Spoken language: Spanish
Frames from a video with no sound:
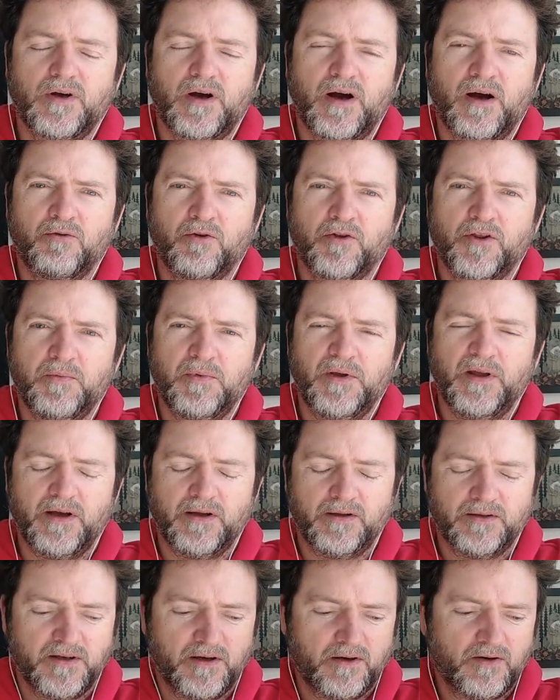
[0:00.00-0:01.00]
hablo de mí,
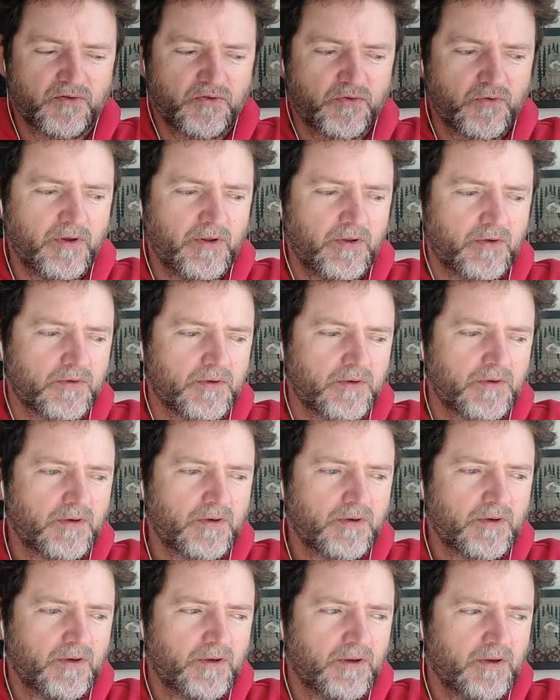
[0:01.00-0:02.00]
se ha construido
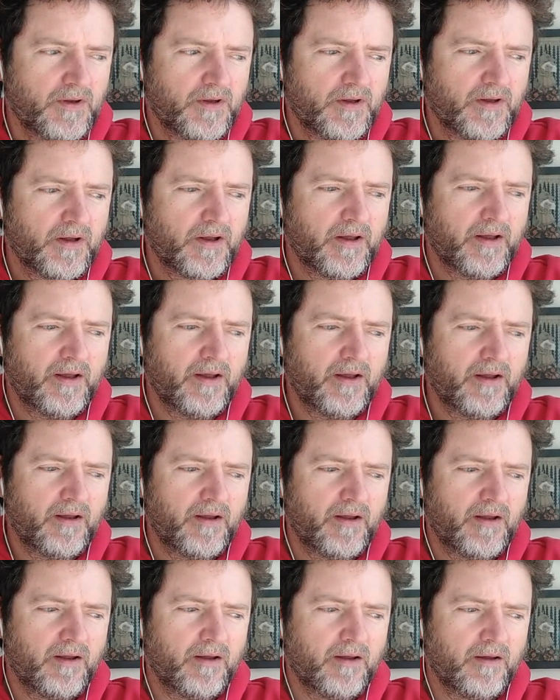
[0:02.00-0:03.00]

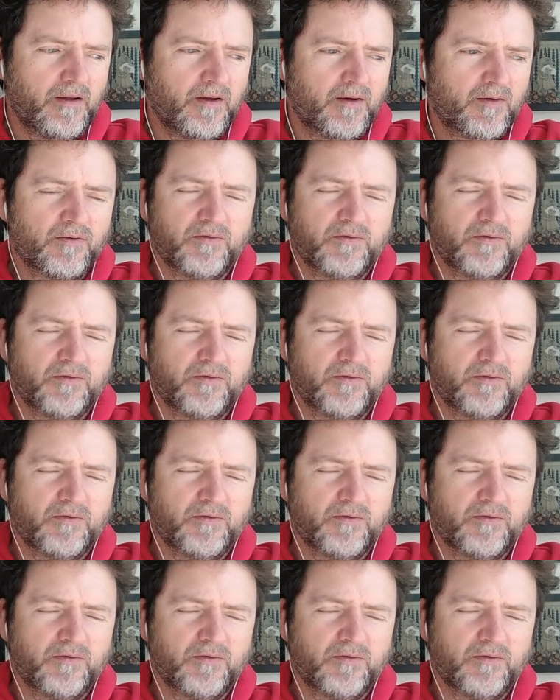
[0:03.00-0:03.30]
eh,